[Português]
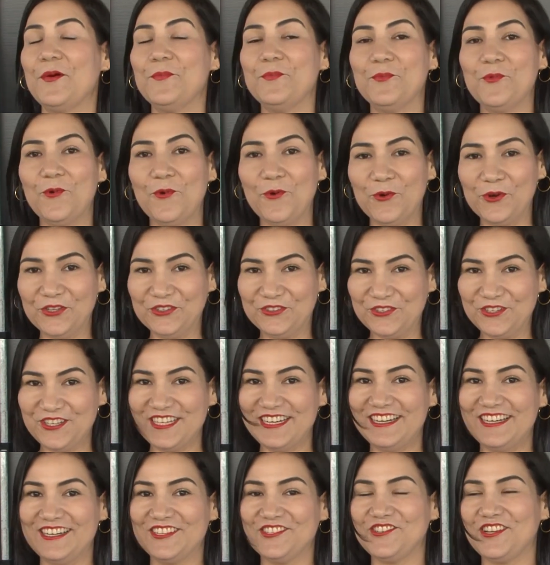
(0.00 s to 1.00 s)
Muito
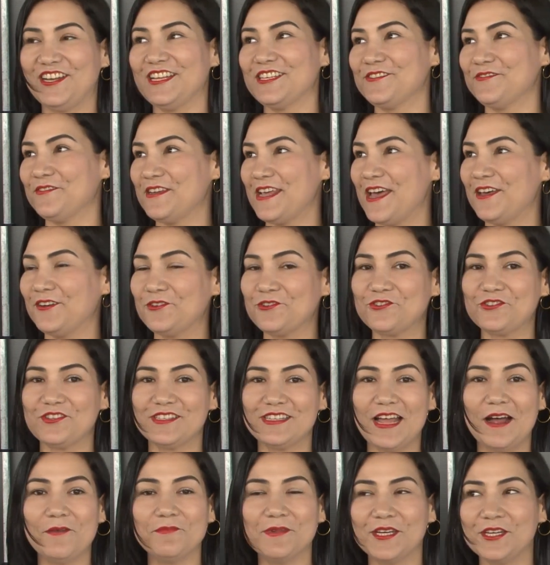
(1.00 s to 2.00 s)
grande. Elas vieram
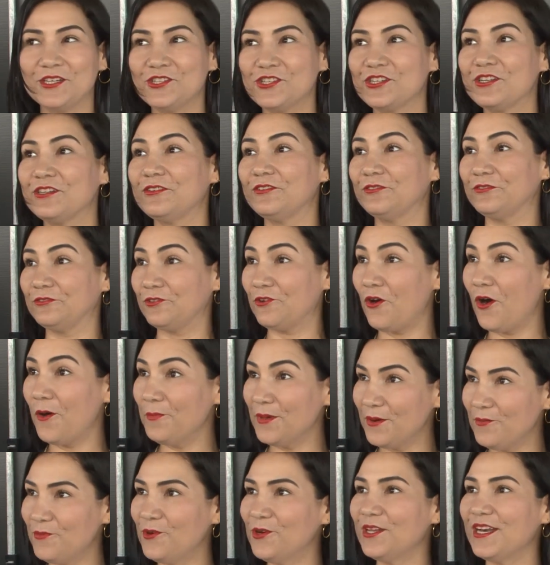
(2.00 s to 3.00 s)
justamente
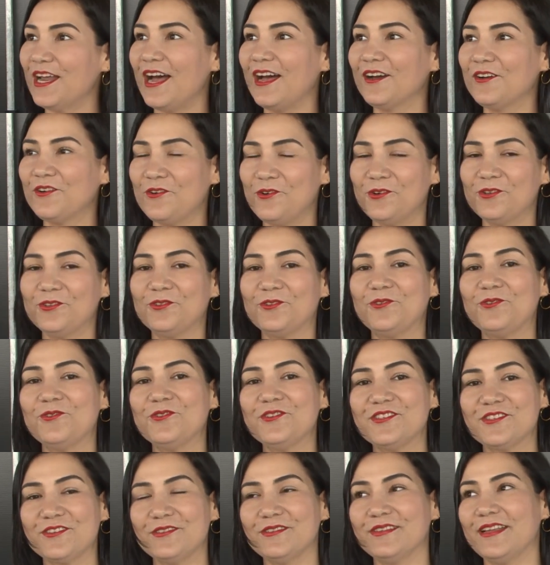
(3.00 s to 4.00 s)
comemorar
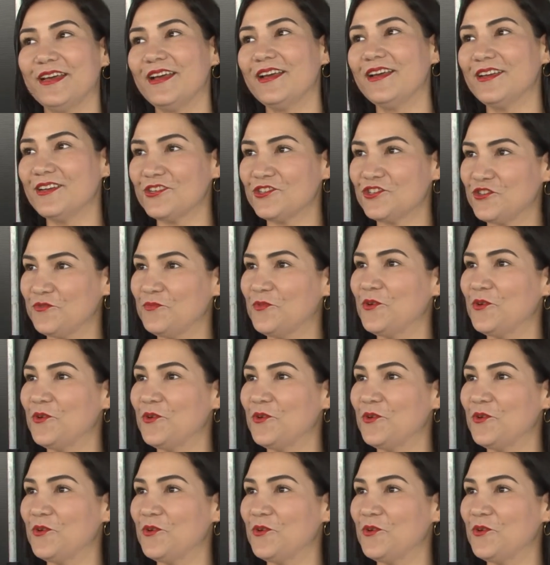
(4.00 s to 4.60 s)
conosco né, este